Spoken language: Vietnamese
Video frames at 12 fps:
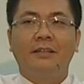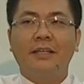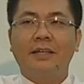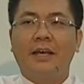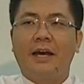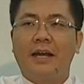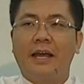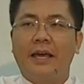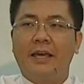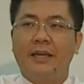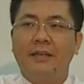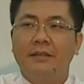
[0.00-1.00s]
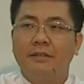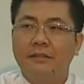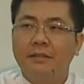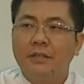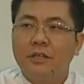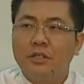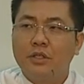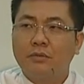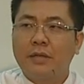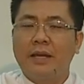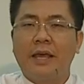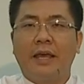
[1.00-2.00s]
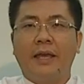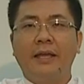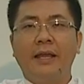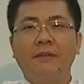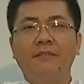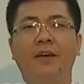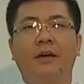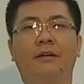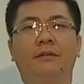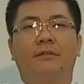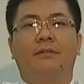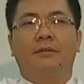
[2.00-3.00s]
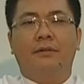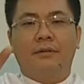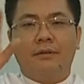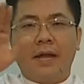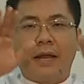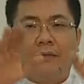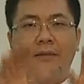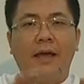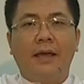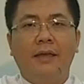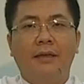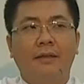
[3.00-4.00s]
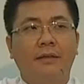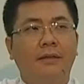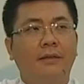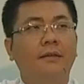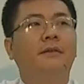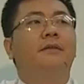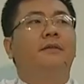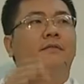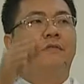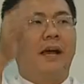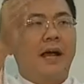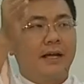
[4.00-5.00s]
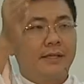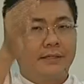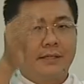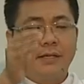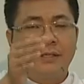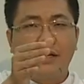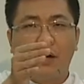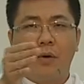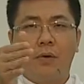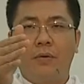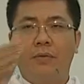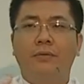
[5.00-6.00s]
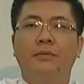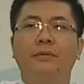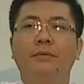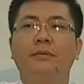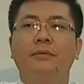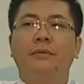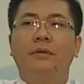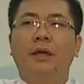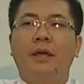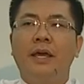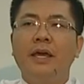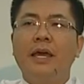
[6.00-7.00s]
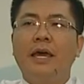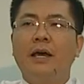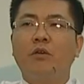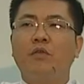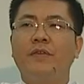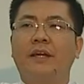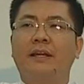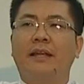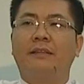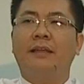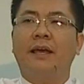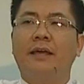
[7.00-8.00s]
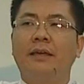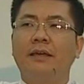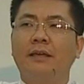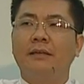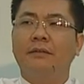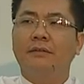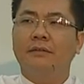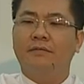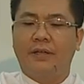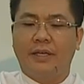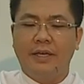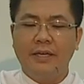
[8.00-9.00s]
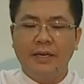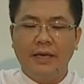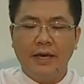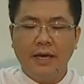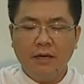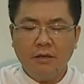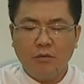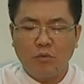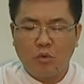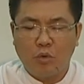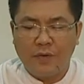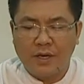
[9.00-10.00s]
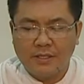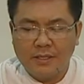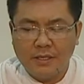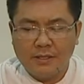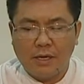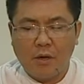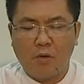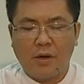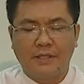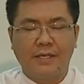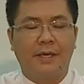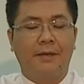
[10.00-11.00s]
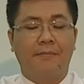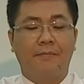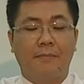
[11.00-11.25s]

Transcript: Thế thì ở đây chúng ta để ý đến việc đặt tay và sức dầu ý nghĩa của việc đặt tay và ý nghĩa của việc sức giàu là gì